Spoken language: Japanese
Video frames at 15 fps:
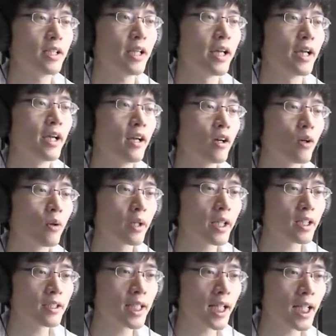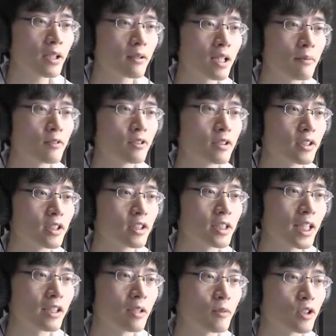で、これくらいだと多分
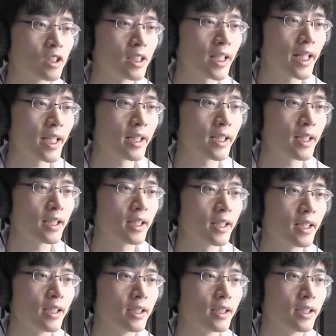食らっても死なないかな。